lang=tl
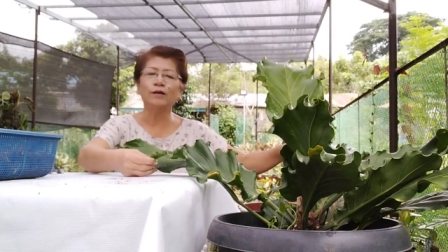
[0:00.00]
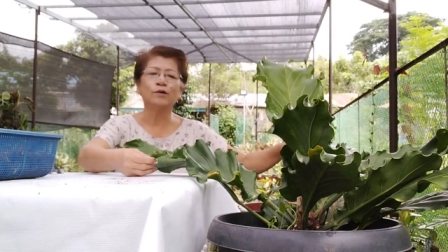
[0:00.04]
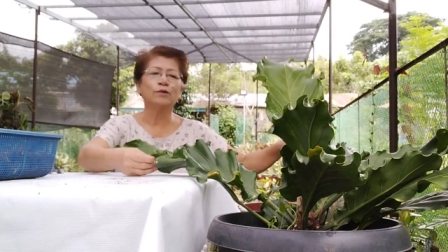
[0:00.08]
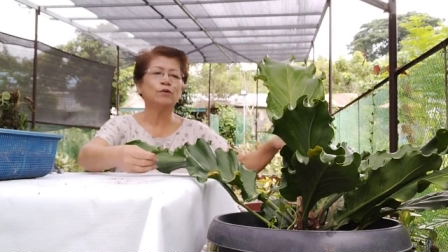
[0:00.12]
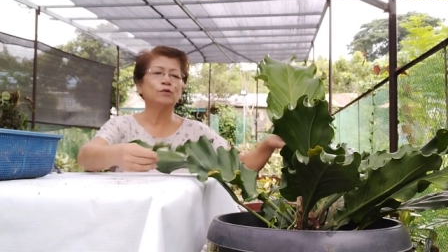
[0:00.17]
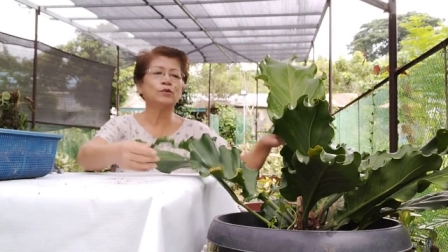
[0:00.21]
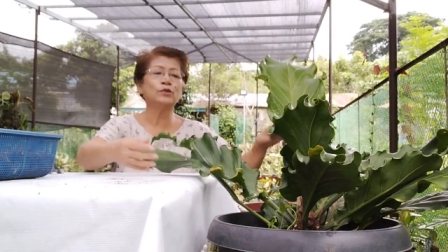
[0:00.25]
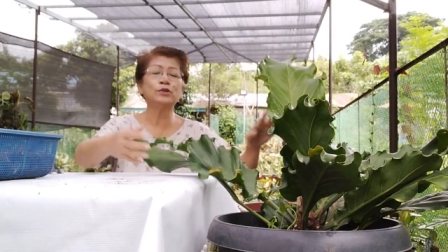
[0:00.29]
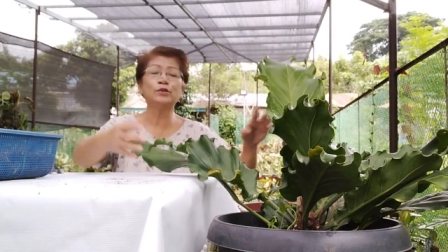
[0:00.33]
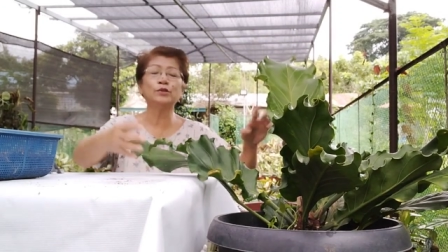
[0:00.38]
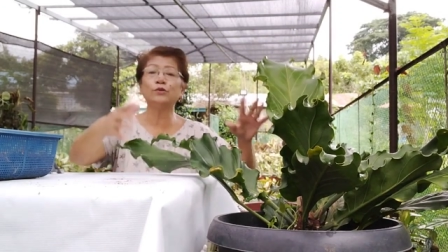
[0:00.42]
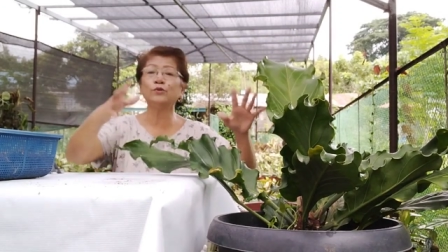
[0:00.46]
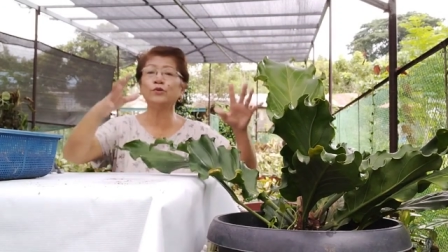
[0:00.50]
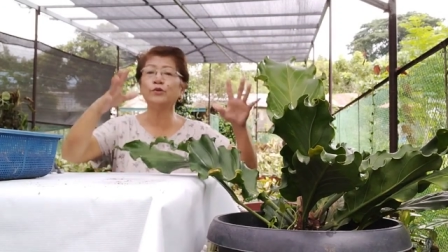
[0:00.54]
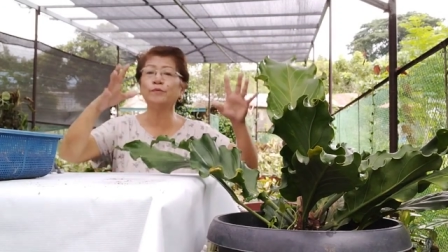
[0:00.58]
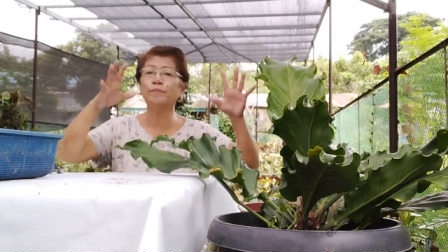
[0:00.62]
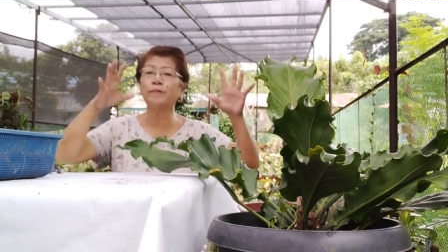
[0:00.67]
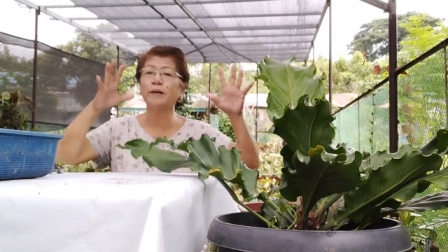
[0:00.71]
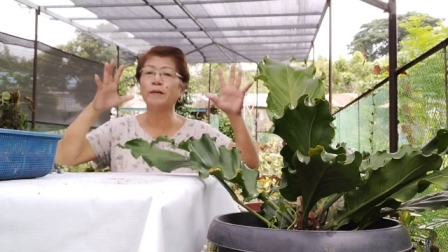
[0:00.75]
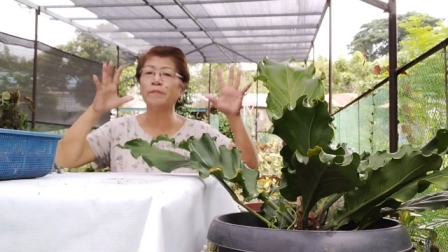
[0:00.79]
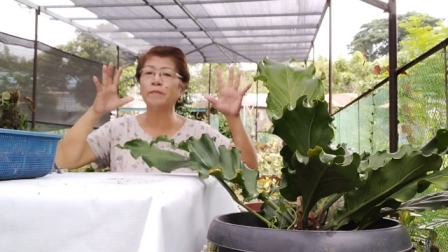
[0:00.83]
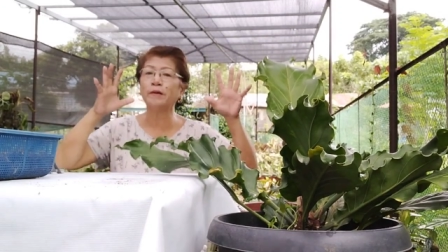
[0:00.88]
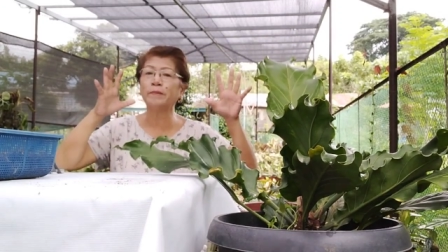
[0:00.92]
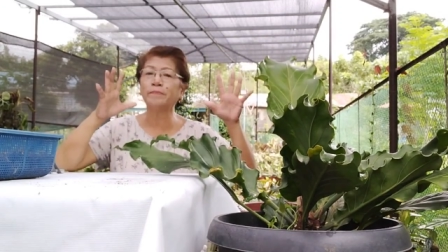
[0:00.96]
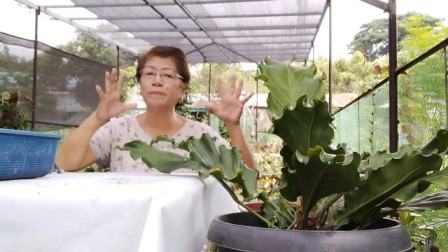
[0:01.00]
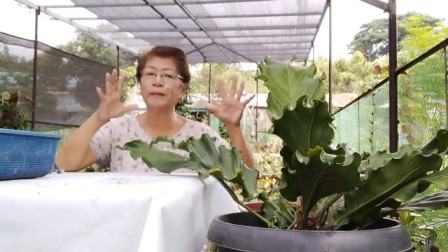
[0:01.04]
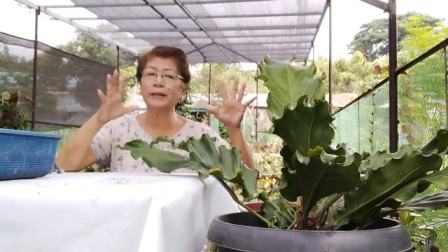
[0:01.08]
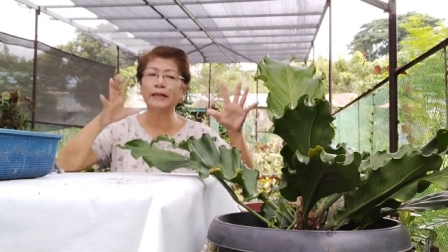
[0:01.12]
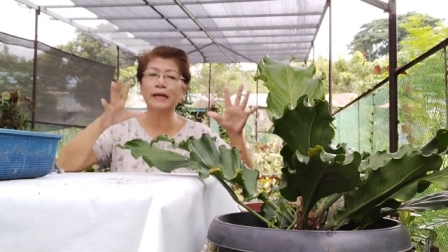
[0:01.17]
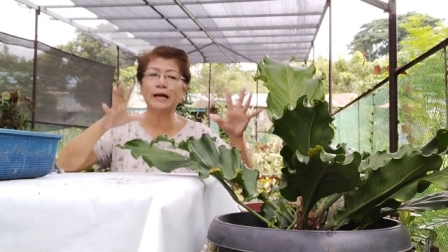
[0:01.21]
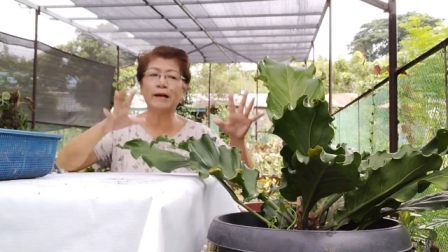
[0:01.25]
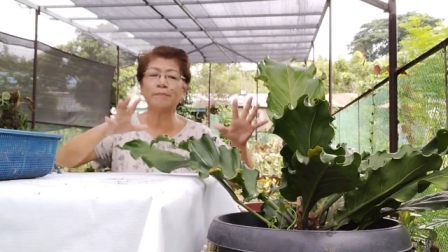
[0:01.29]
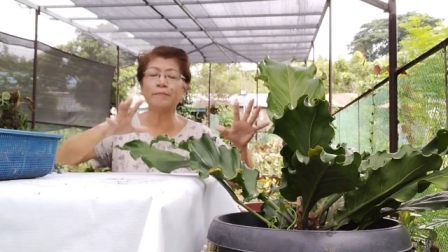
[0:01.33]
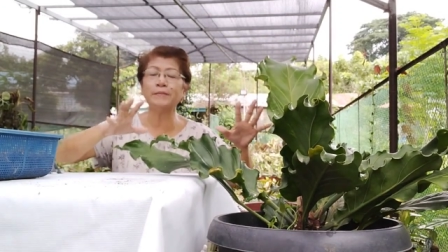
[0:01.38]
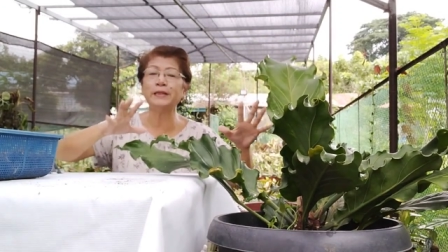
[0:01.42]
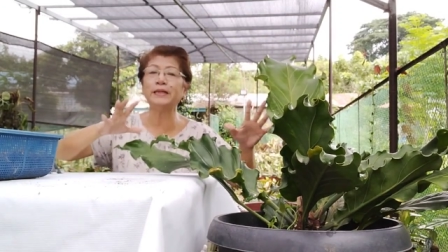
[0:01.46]
Gusto niyo bang
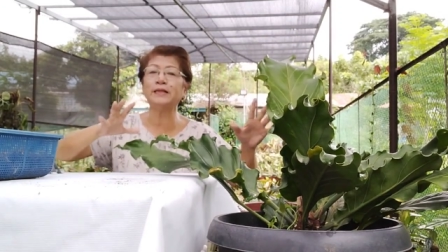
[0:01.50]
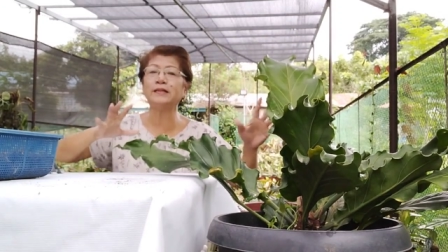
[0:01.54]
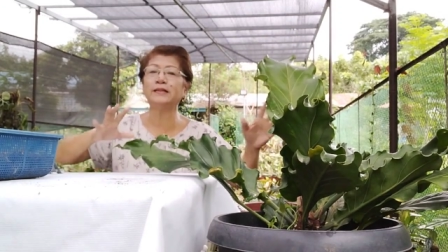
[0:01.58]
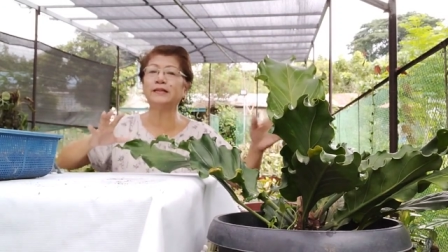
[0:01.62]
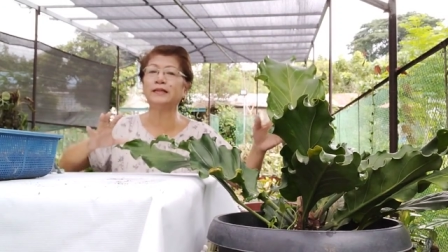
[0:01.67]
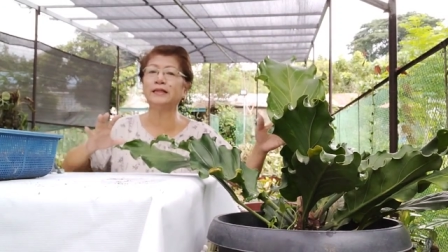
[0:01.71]
magparami ng